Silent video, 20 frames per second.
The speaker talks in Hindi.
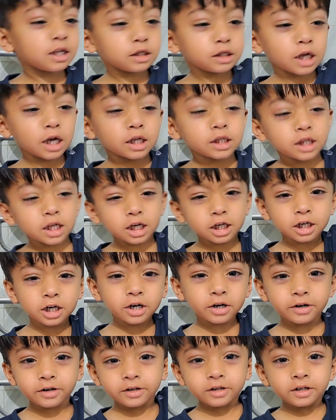बाय कर रहा
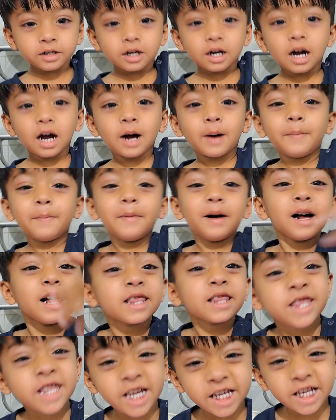है कह रहा है अम्मा
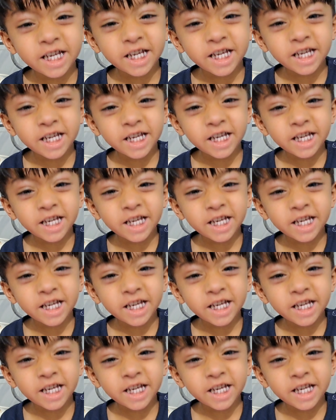वीडियो ना बनाओ